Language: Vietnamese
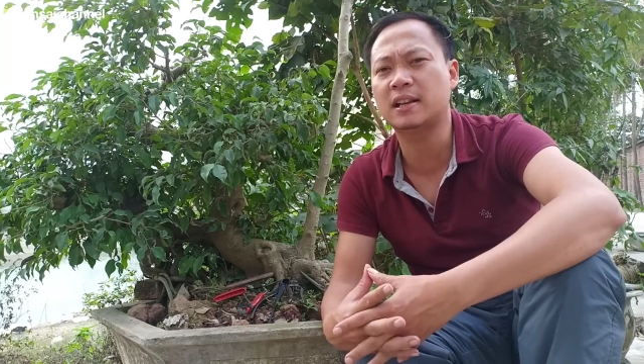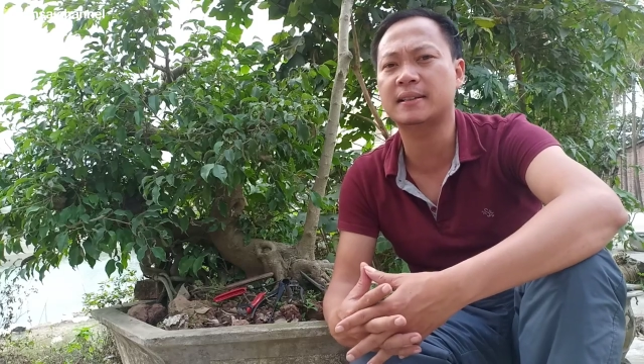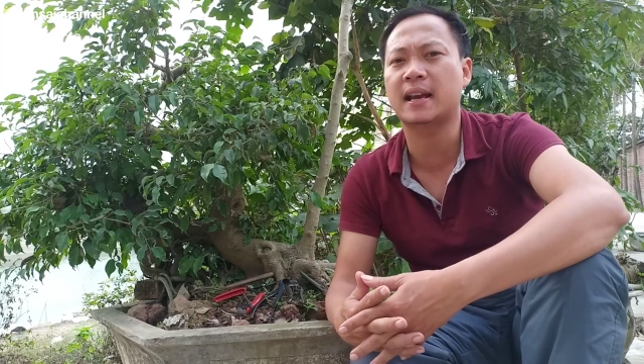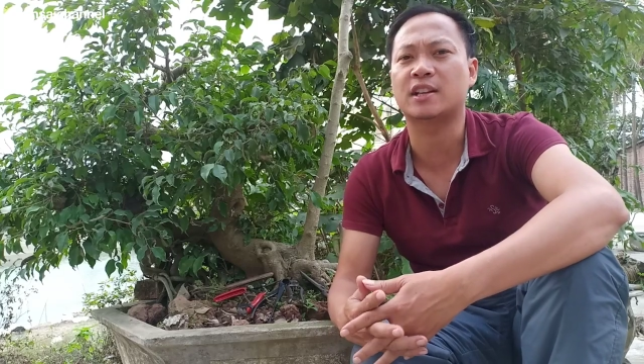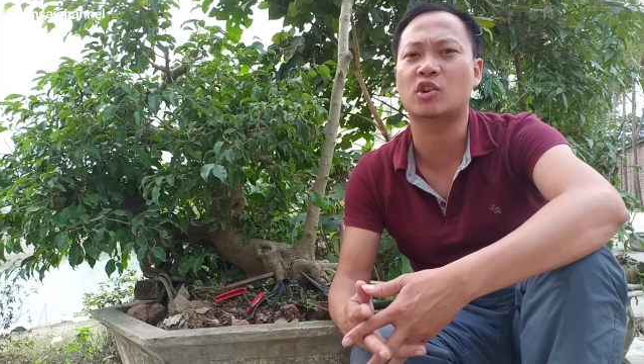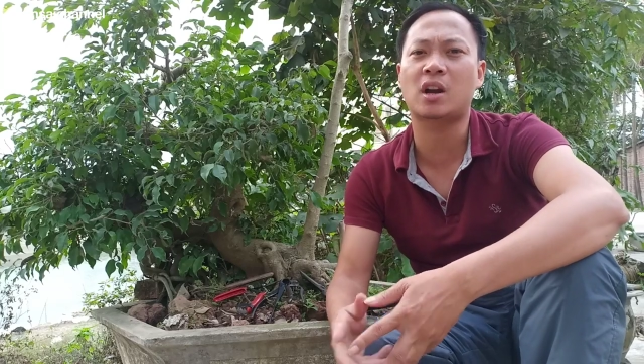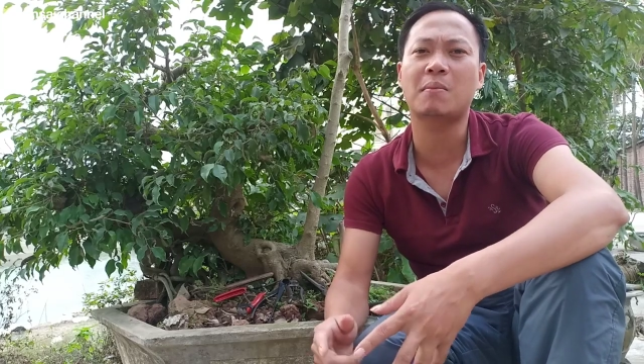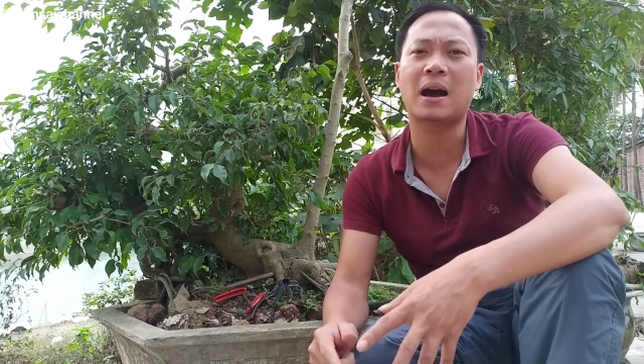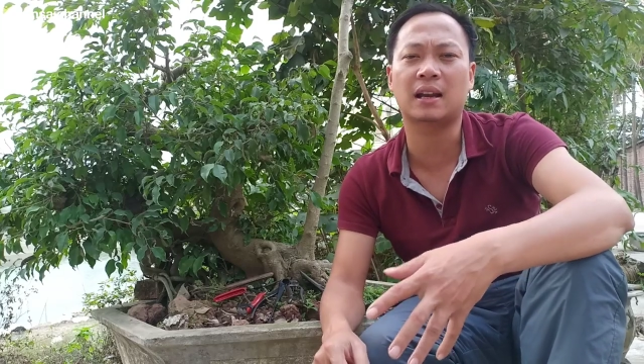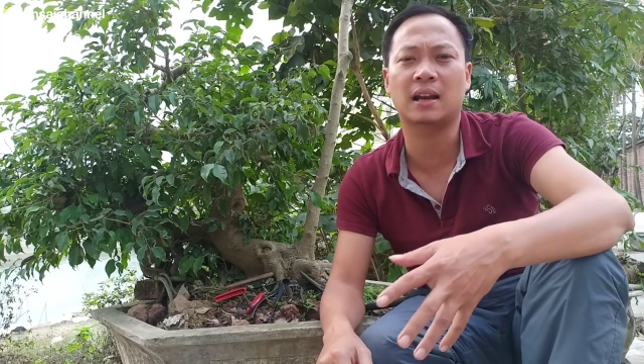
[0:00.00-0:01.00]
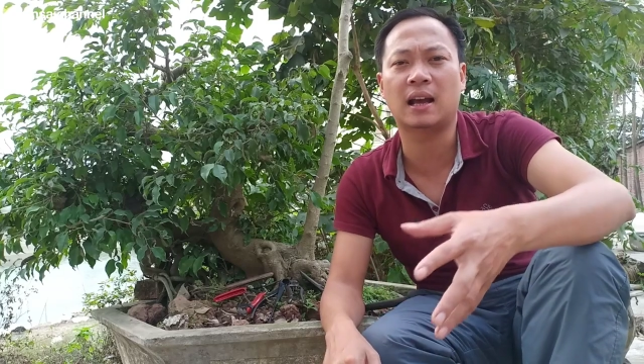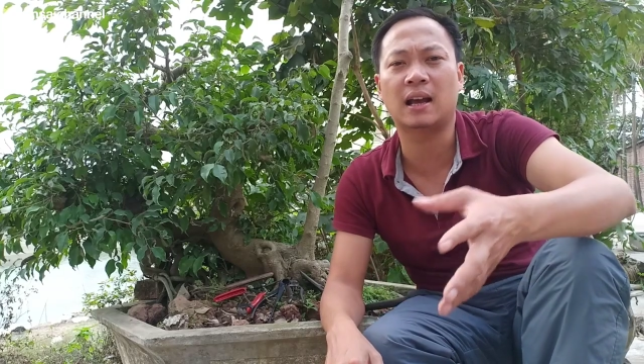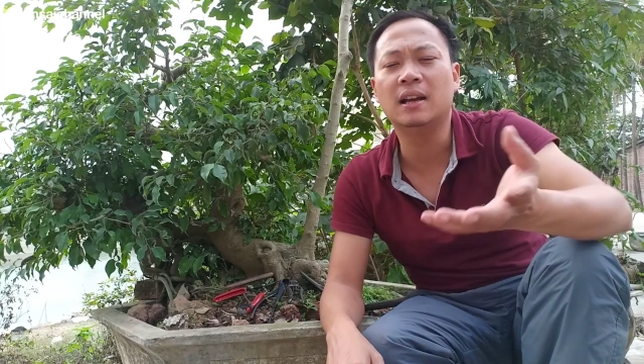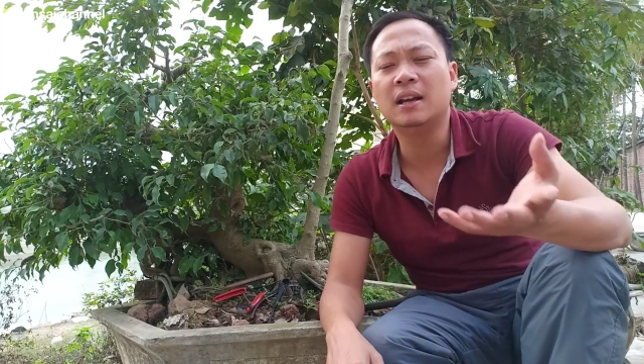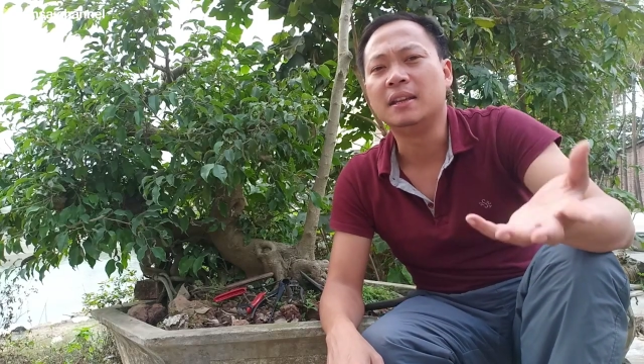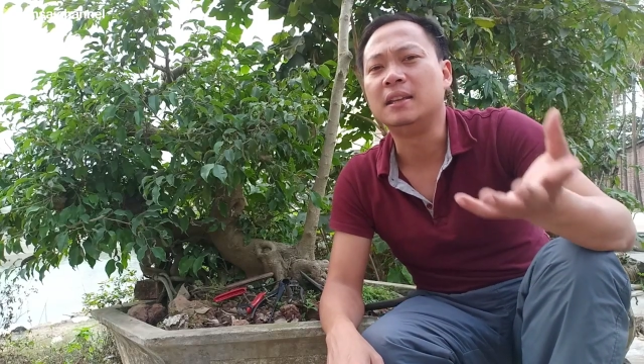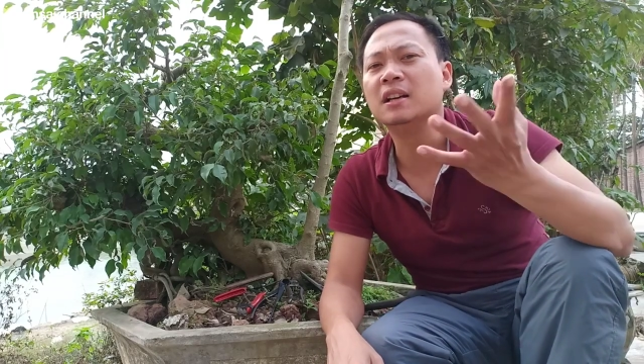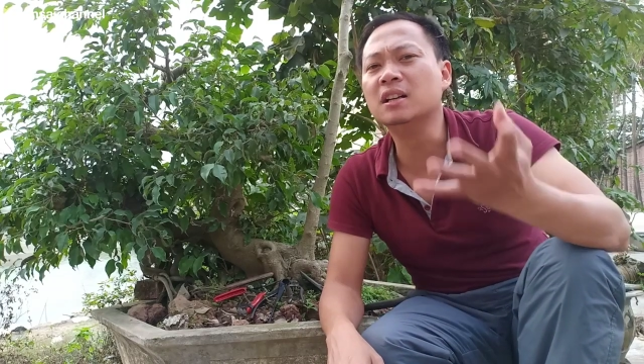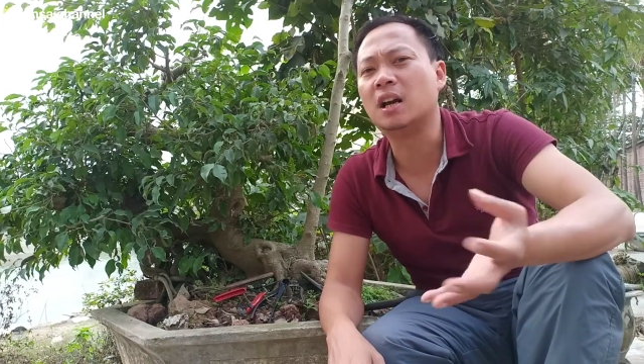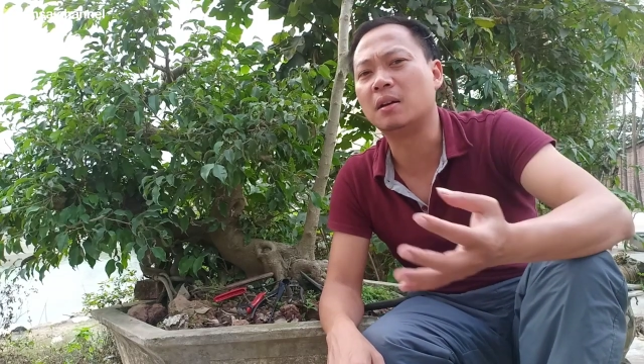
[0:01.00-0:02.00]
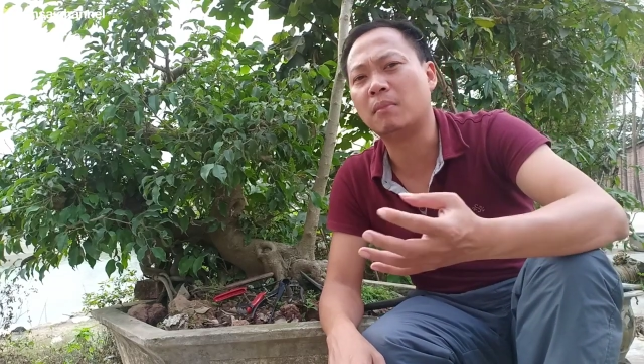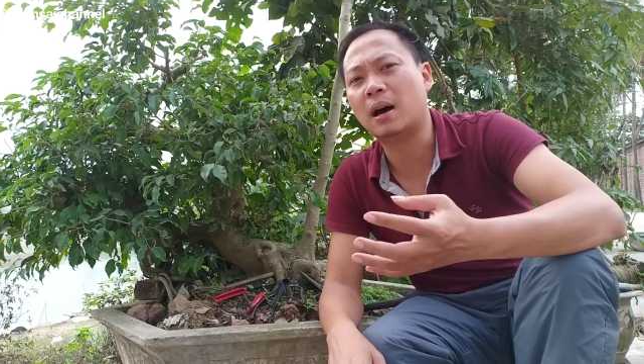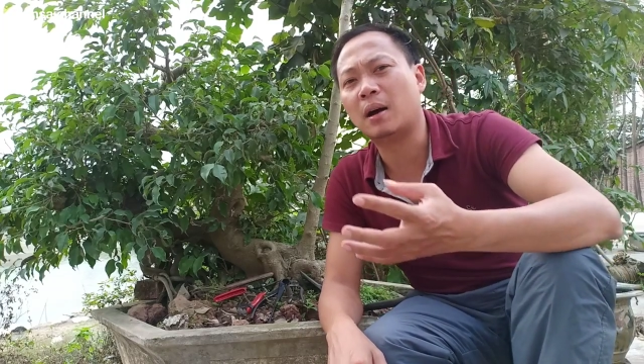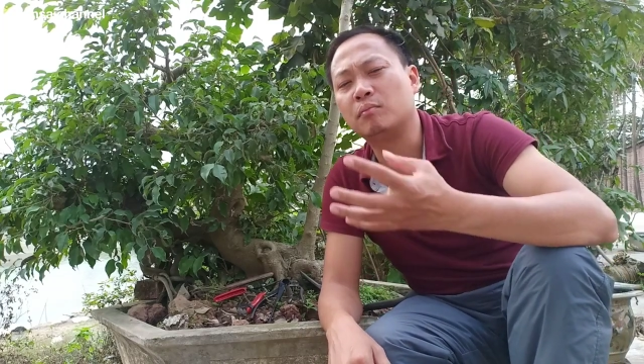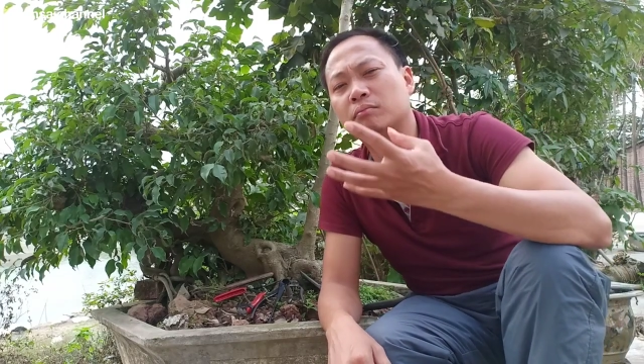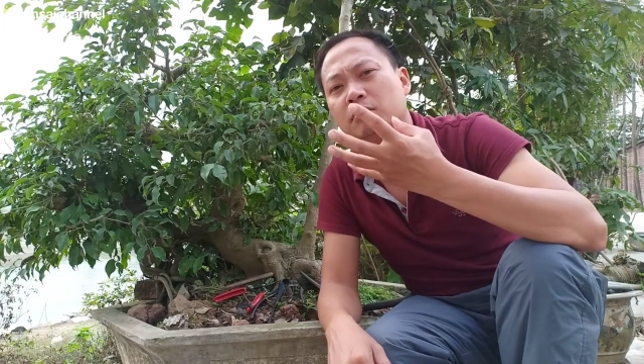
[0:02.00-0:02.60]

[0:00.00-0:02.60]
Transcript: chia sẻ cho các bạn là những người mà